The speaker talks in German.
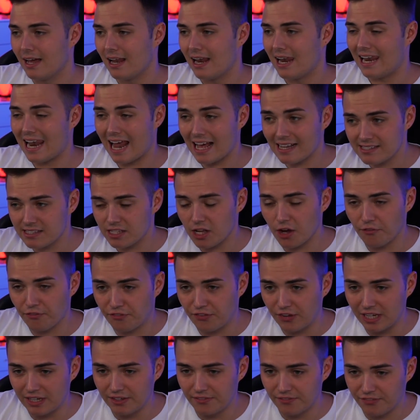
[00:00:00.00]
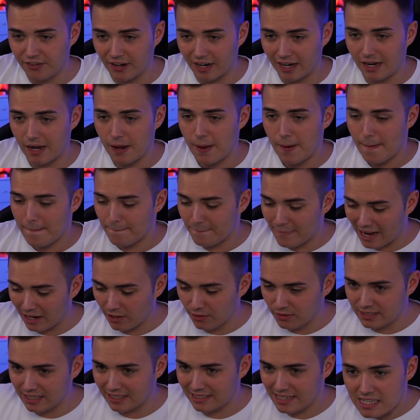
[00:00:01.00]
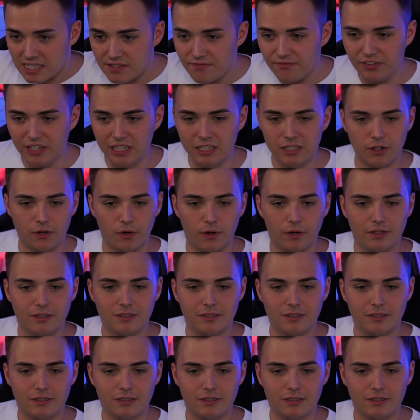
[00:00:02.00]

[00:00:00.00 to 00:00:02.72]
lasst auf jeden Fall mal unter diesem Video